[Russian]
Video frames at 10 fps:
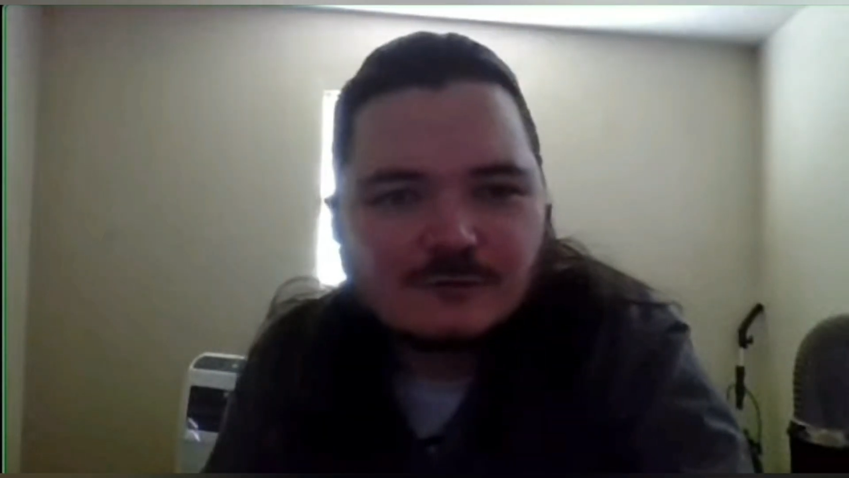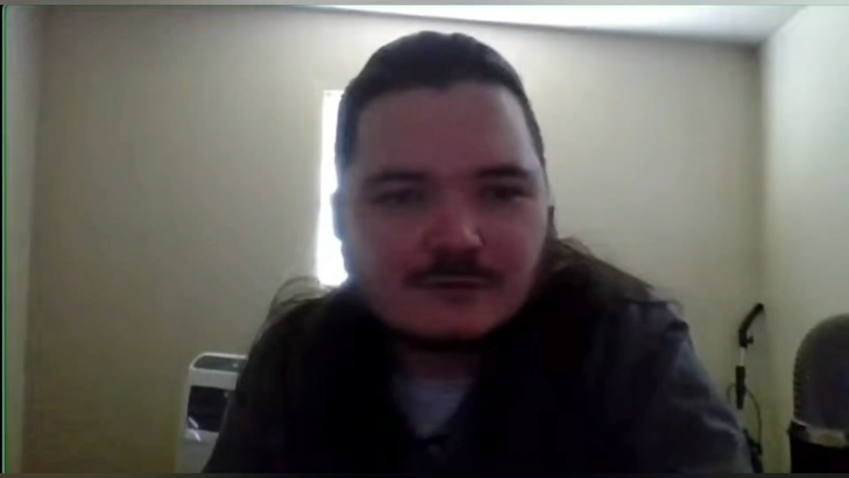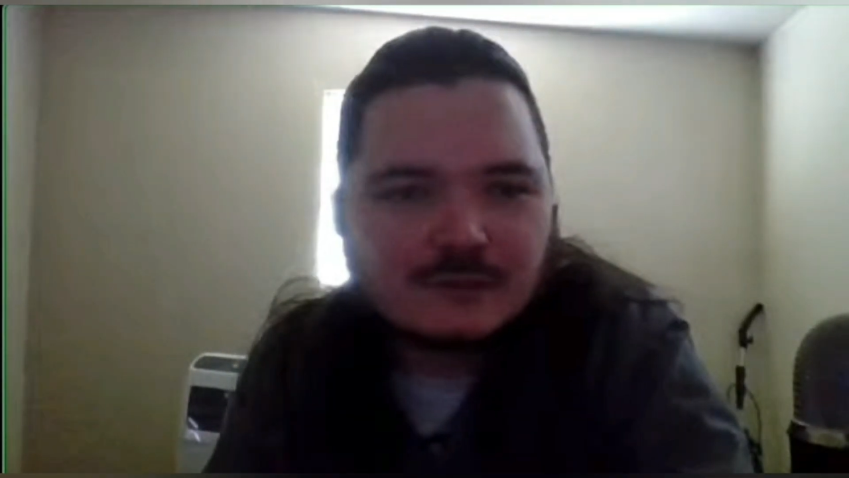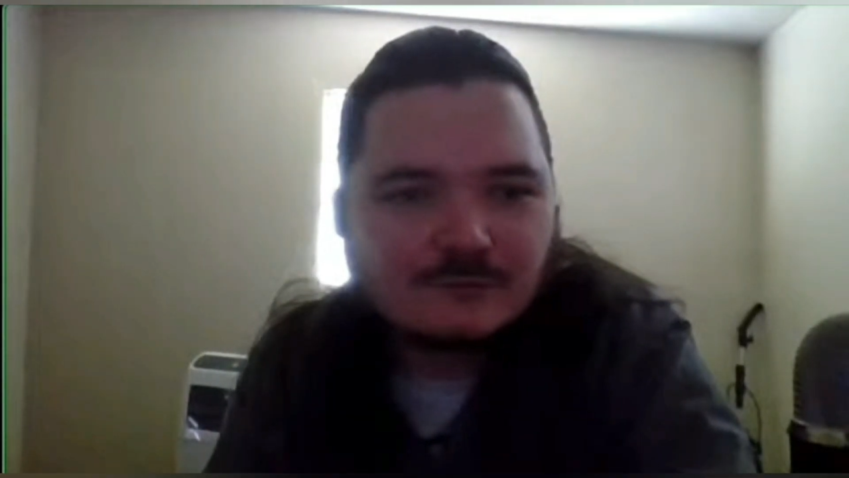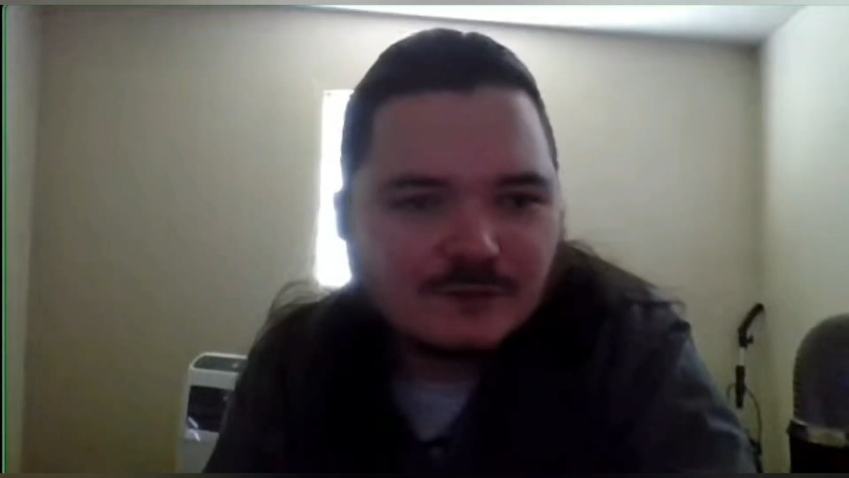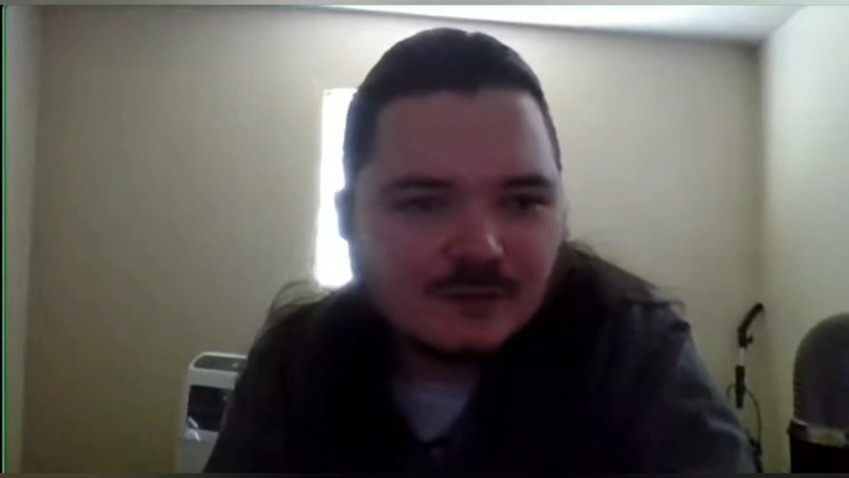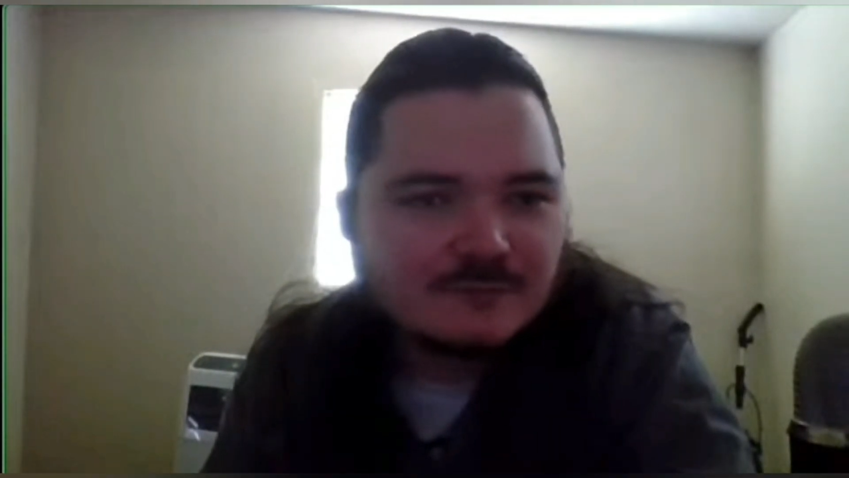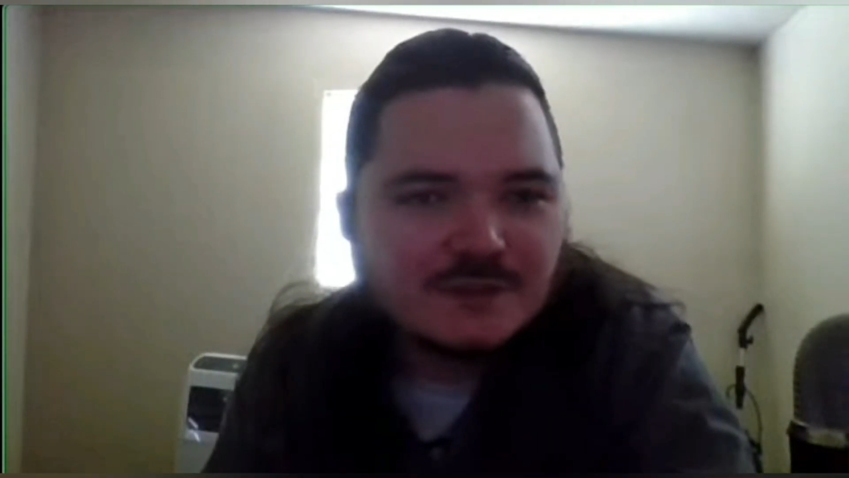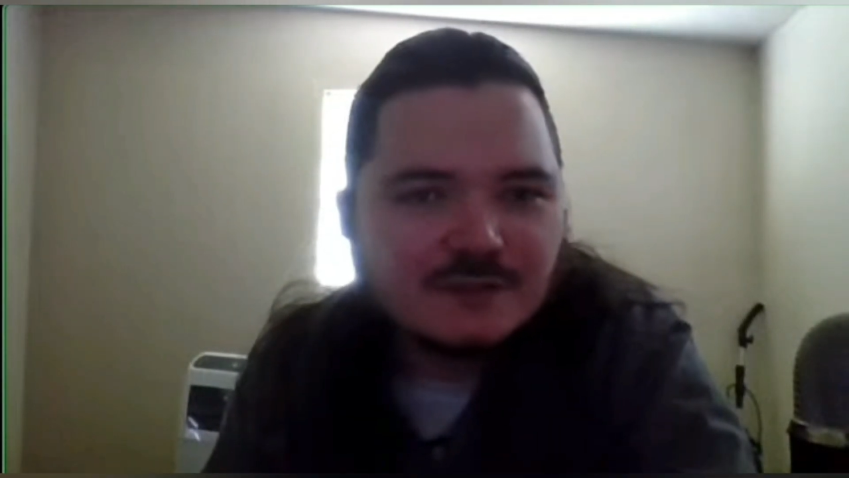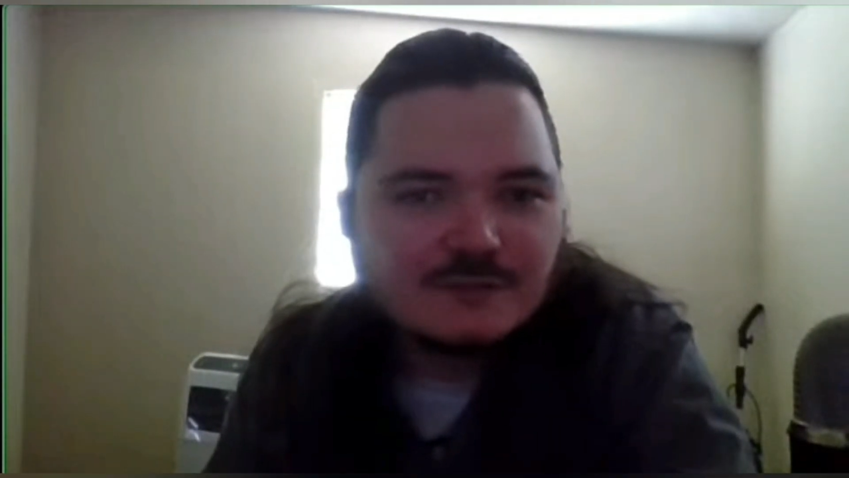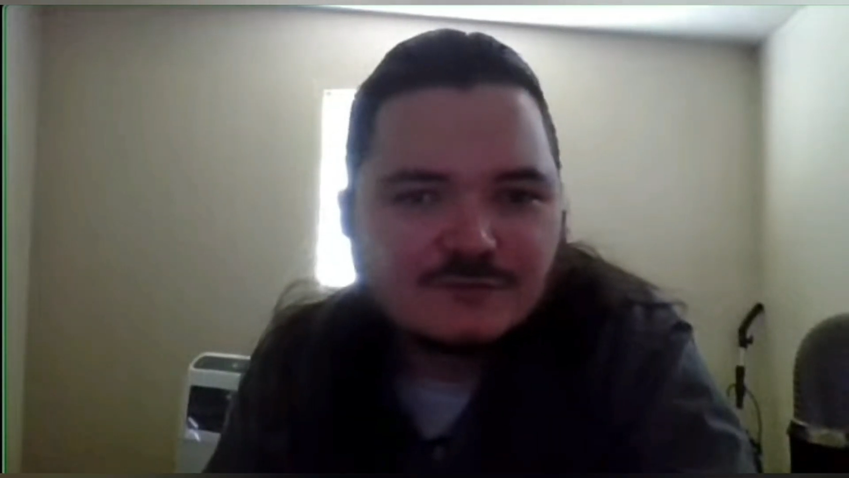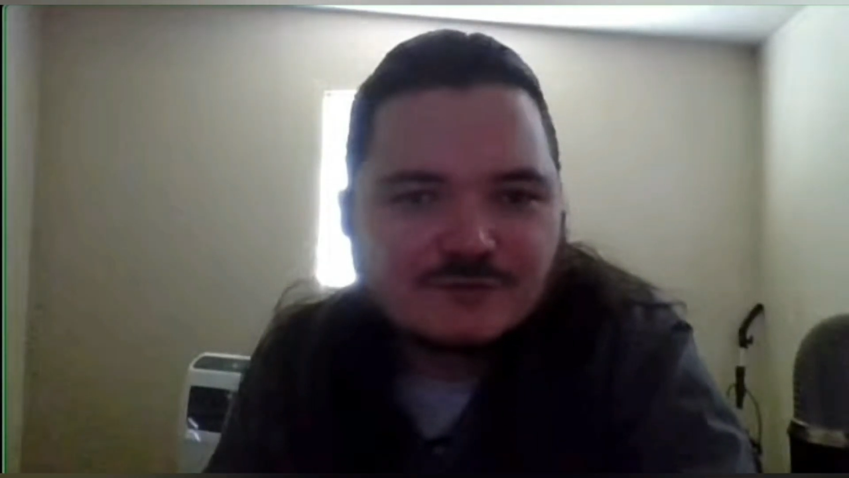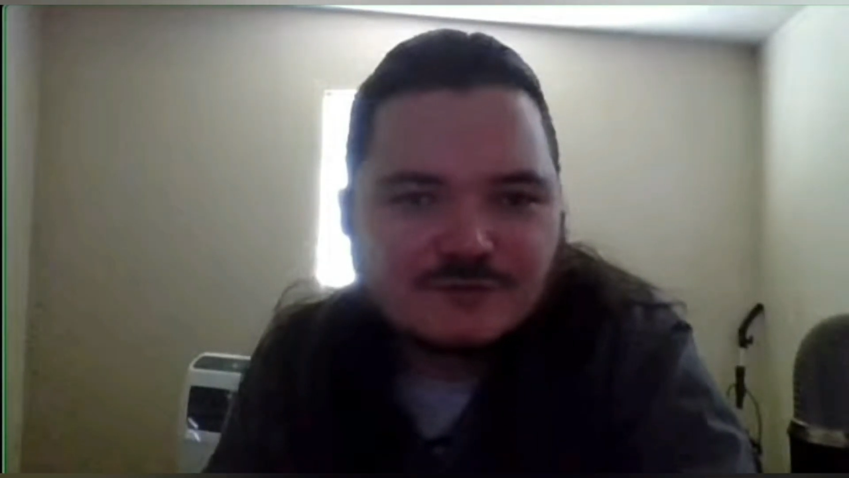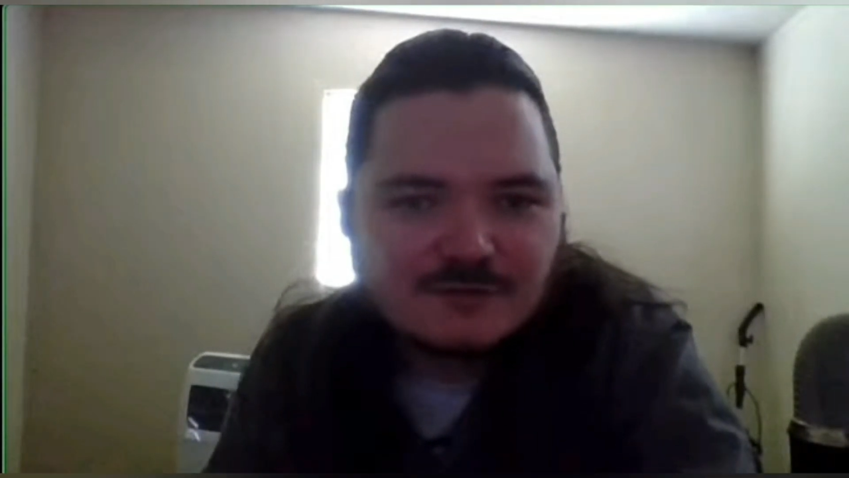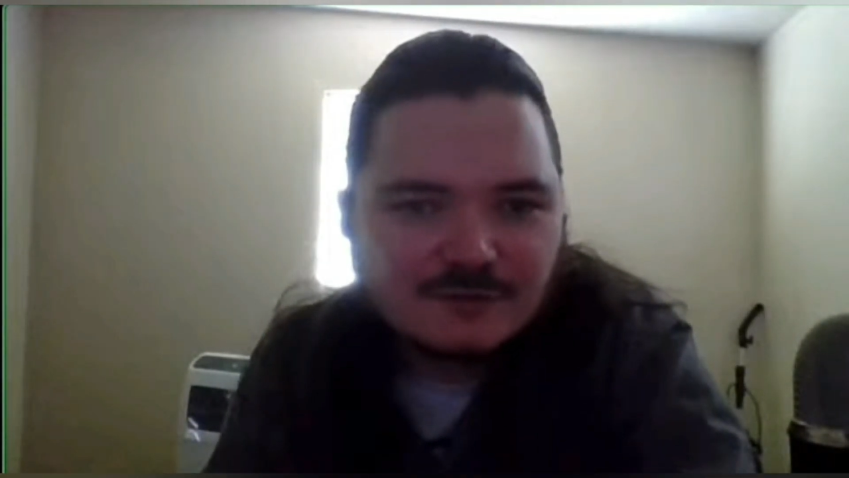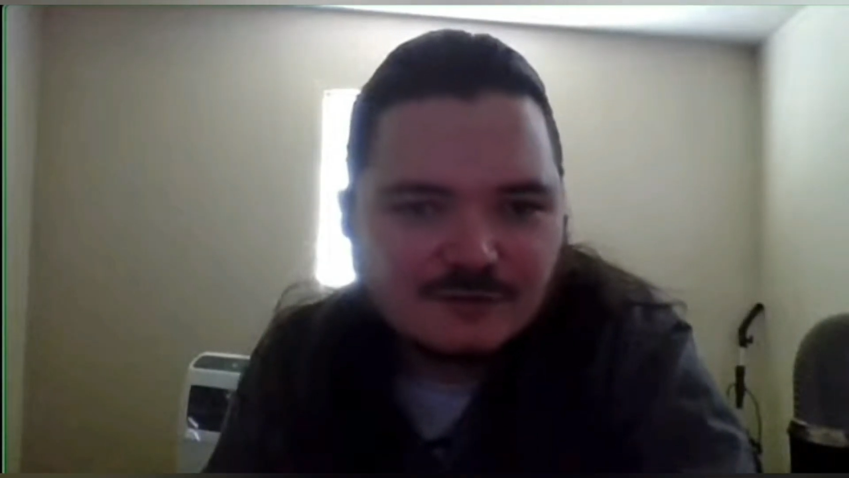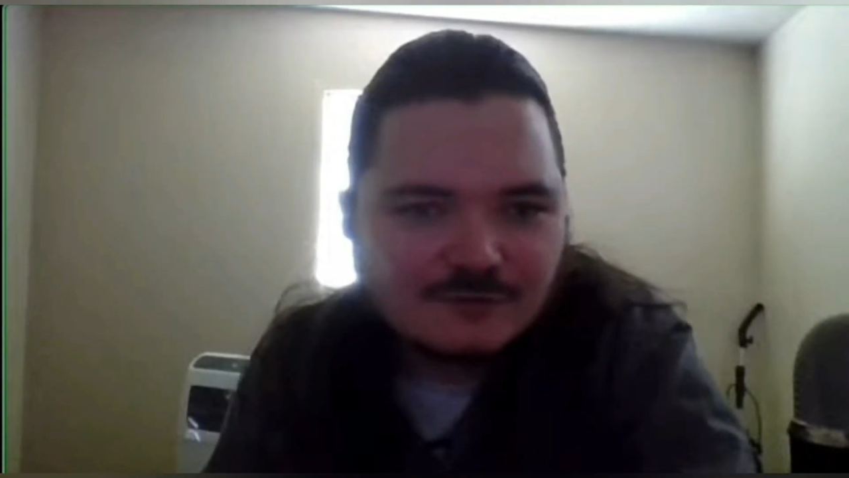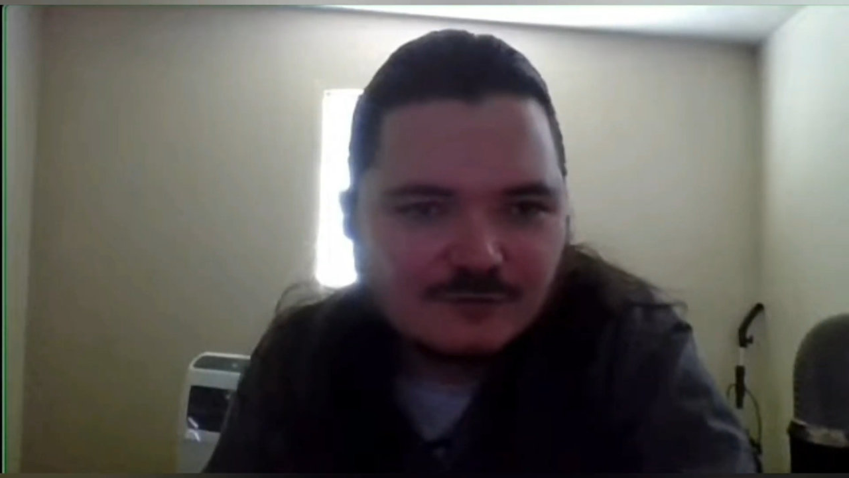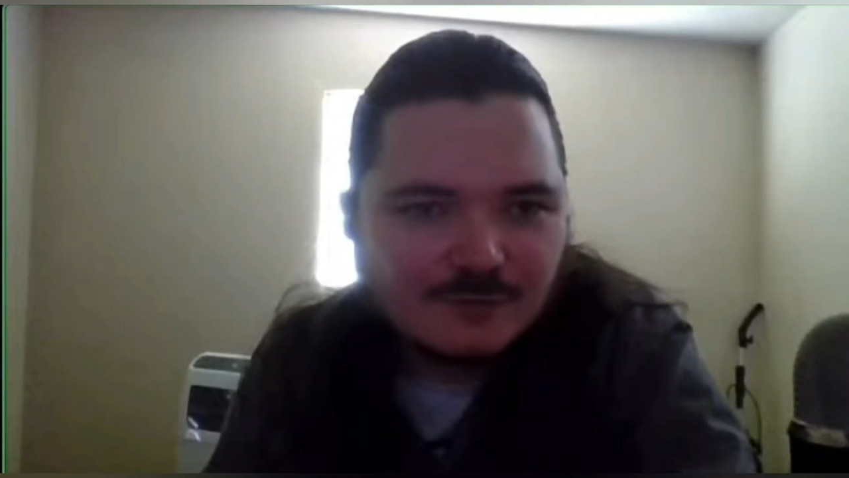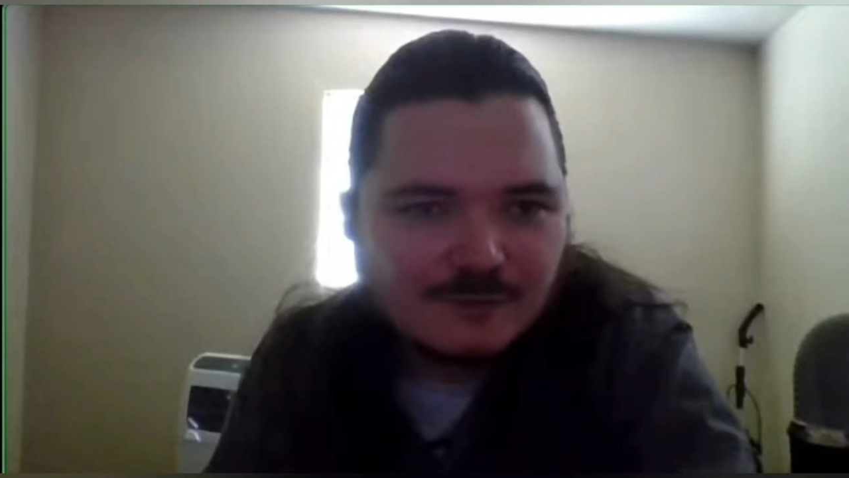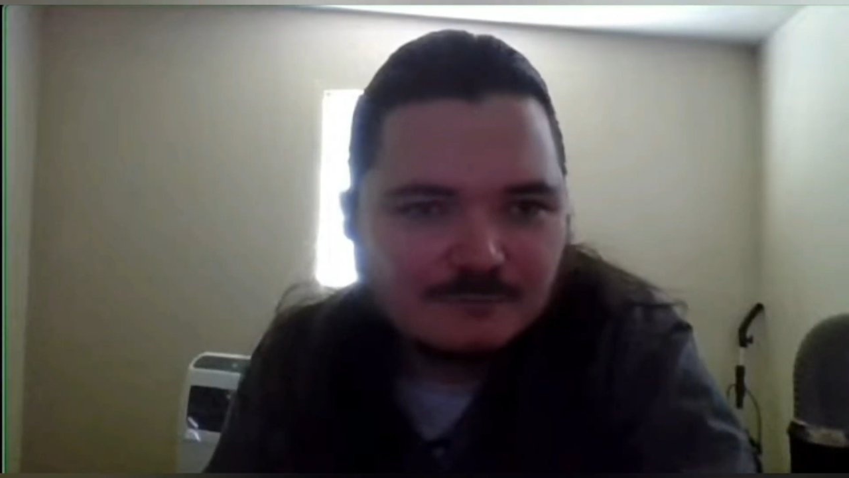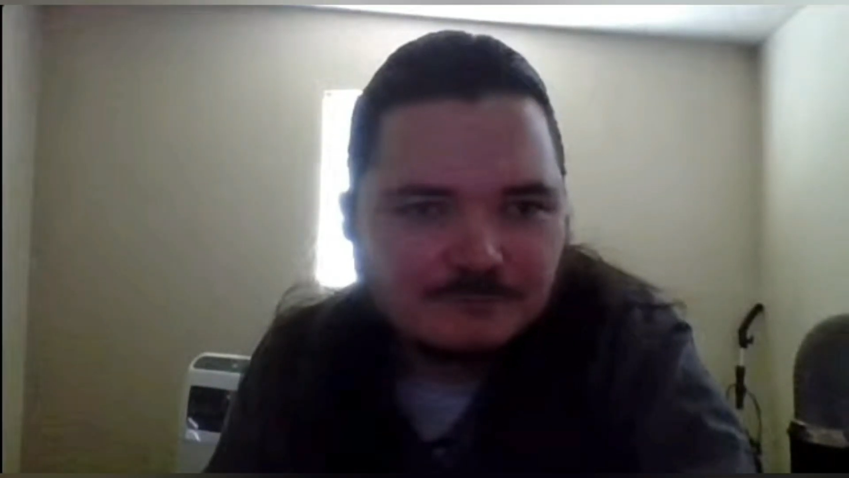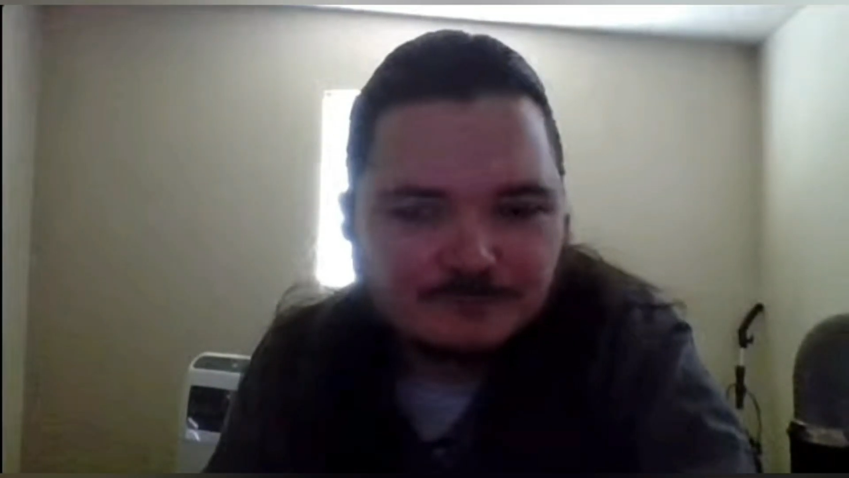оно там не выстоит особо.